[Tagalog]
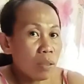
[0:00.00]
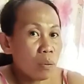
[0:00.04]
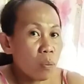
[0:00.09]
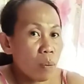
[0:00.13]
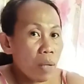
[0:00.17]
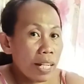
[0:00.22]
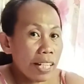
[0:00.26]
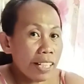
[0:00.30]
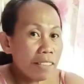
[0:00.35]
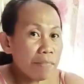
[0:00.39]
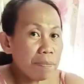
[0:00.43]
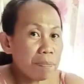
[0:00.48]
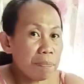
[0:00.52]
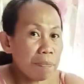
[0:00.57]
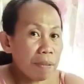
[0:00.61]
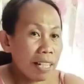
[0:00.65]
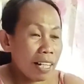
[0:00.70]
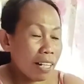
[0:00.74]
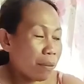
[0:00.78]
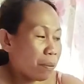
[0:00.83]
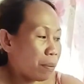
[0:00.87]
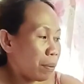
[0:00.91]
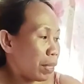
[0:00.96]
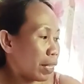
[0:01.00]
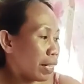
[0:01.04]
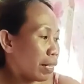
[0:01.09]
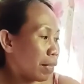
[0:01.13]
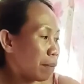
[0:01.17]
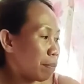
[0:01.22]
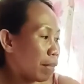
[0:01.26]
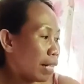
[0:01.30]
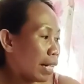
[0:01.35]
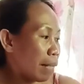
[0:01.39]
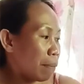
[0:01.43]

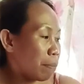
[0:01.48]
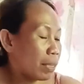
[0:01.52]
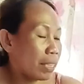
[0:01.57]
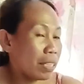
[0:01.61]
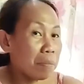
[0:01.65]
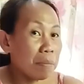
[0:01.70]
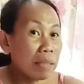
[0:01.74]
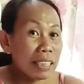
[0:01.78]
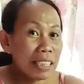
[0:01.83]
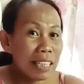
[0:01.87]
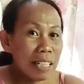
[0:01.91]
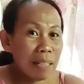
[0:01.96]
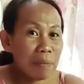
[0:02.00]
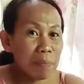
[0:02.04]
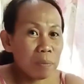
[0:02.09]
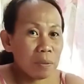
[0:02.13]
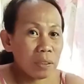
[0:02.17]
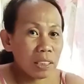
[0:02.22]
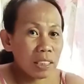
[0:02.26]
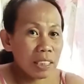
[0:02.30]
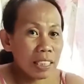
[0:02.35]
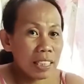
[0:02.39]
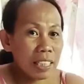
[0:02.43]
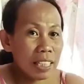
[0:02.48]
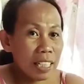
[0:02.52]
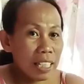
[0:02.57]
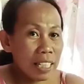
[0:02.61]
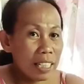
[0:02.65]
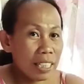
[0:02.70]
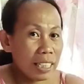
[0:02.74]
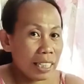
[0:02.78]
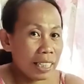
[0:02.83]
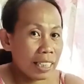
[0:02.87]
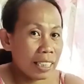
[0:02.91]
Wildflower, malapit na matapos,
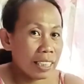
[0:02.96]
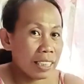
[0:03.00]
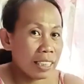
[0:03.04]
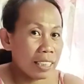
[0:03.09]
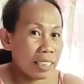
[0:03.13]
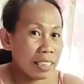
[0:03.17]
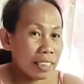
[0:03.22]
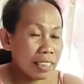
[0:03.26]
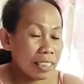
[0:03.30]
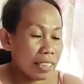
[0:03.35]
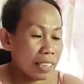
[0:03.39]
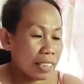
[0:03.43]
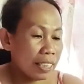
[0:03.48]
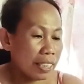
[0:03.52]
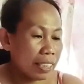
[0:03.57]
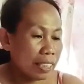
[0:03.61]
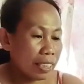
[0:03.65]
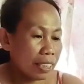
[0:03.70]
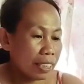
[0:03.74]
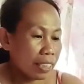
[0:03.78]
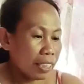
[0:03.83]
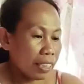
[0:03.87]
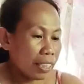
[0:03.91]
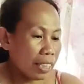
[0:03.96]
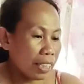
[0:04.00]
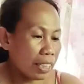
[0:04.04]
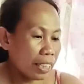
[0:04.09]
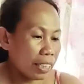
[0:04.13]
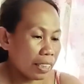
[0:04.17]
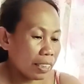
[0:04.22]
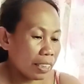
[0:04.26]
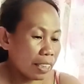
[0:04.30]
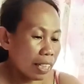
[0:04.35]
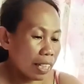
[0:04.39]
ayan.
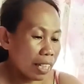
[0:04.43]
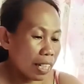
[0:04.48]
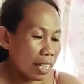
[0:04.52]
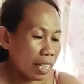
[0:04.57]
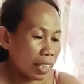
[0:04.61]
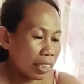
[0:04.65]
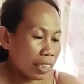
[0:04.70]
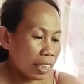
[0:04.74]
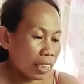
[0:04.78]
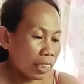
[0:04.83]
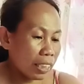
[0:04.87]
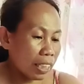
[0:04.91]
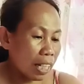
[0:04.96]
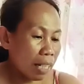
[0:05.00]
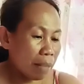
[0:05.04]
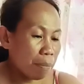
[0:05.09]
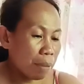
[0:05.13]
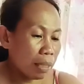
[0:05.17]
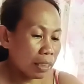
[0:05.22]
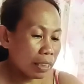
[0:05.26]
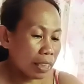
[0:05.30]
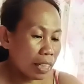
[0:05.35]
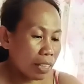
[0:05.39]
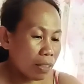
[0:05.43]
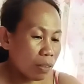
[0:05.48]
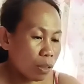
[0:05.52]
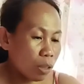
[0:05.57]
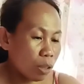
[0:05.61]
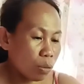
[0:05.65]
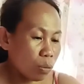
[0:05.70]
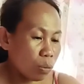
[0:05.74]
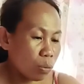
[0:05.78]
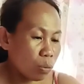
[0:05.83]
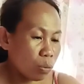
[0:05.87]
Ayan guys, at habang tayo
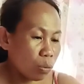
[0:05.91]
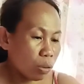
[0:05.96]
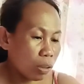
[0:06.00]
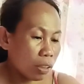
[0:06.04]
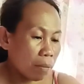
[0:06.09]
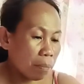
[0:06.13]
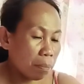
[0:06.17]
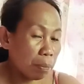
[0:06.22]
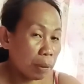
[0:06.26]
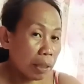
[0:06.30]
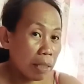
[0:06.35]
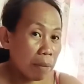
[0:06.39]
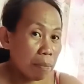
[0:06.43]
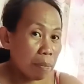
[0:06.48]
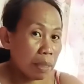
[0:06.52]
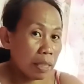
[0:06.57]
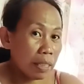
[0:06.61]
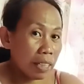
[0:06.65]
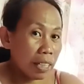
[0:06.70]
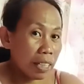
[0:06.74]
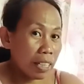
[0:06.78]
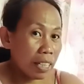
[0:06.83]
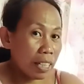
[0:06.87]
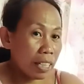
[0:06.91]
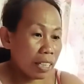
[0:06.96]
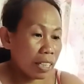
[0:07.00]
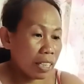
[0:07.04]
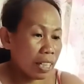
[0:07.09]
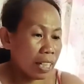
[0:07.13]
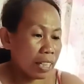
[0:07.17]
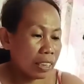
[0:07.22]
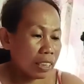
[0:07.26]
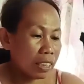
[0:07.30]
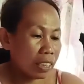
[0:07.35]
nanonood ng Premier, ayan
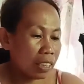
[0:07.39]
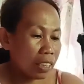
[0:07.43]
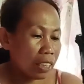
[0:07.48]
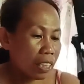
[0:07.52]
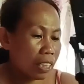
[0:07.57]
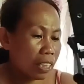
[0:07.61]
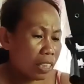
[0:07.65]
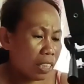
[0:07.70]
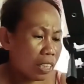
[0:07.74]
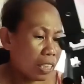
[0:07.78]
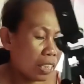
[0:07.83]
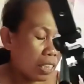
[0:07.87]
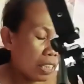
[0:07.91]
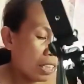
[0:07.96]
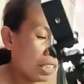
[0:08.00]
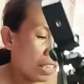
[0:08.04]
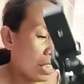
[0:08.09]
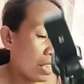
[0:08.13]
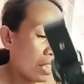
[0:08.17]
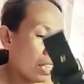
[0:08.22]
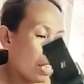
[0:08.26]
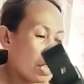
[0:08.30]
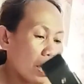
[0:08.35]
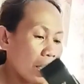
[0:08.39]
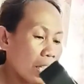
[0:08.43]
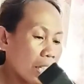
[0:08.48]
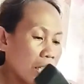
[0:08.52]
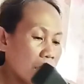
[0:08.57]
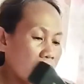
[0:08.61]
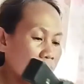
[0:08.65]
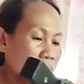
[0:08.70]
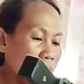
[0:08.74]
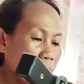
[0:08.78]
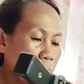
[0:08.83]
ating i
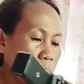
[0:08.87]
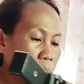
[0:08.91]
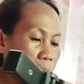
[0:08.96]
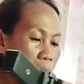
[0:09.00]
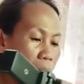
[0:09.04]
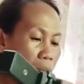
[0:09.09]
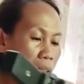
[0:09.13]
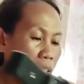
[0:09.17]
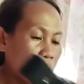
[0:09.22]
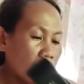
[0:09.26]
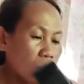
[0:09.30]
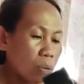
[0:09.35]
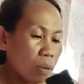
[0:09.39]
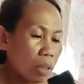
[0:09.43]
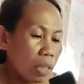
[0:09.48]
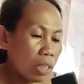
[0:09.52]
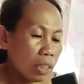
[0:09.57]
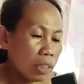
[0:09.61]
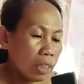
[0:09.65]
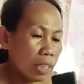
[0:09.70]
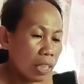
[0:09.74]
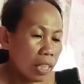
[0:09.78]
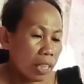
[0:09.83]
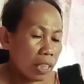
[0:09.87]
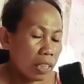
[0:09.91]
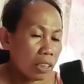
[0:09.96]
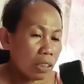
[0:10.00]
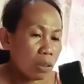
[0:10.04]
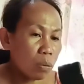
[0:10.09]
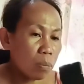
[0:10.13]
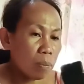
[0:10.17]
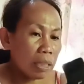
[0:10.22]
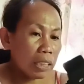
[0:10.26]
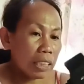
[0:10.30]
inasimbol itong
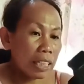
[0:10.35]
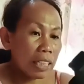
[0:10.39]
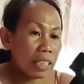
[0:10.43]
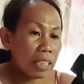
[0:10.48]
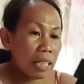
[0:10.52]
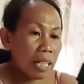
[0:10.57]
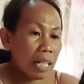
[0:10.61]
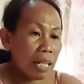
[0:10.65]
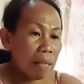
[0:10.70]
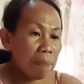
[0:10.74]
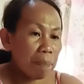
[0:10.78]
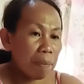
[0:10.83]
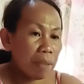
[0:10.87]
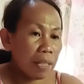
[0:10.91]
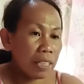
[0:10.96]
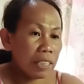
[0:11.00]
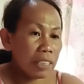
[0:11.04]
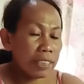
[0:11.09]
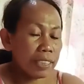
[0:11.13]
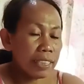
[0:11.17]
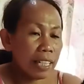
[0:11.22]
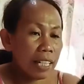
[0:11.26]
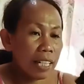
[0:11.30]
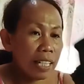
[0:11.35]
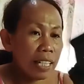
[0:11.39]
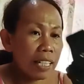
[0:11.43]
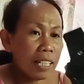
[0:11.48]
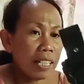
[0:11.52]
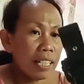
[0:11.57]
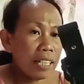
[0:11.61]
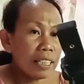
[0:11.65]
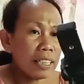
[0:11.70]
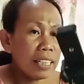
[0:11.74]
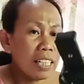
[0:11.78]
ating dumating na
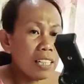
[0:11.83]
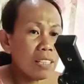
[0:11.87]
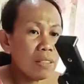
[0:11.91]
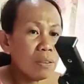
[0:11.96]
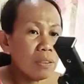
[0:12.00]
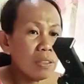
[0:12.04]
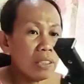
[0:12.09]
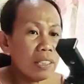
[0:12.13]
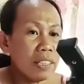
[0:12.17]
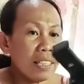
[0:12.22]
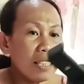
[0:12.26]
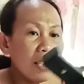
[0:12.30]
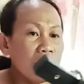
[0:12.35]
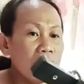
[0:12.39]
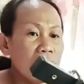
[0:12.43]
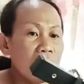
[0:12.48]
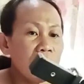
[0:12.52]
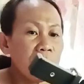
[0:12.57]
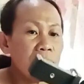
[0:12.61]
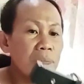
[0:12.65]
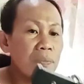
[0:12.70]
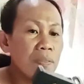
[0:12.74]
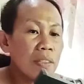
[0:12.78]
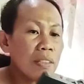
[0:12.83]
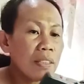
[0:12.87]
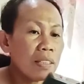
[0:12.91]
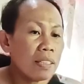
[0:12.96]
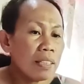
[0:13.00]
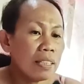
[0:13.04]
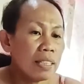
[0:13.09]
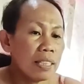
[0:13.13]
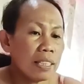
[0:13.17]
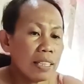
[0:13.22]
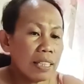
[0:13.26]
parcel ngayon.
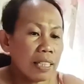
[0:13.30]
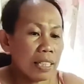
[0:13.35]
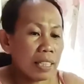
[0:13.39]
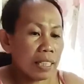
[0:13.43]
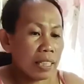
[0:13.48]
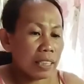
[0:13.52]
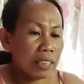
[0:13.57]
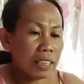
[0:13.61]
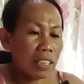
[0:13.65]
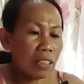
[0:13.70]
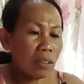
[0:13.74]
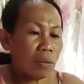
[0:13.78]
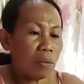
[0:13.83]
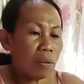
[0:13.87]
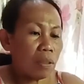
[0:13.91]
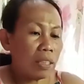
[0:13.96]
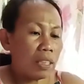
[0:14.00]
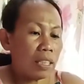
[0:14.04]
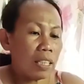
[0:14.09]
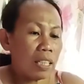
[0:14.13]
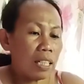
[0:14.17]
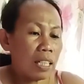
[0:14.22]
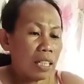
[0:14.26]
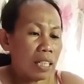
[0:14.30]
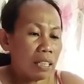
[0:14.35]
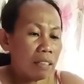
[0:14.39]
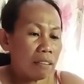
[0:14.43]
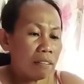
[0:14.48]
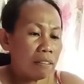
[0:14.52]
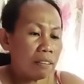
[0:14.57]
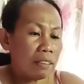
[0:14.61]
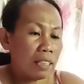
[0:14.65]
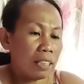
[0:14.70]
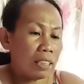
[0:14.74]
Yan, at ito na nga
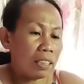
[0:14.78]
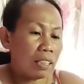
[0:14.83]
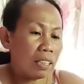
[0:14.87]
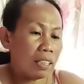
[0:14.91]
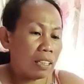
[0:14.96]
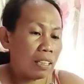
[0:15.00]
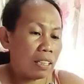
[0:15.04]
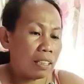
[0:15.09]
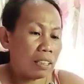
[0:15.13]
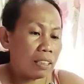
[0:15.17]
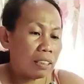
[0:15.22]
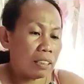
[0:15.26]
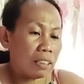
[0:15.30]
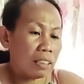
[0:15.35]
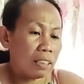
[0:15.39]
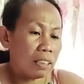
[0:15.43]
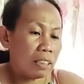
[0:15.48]
atin ang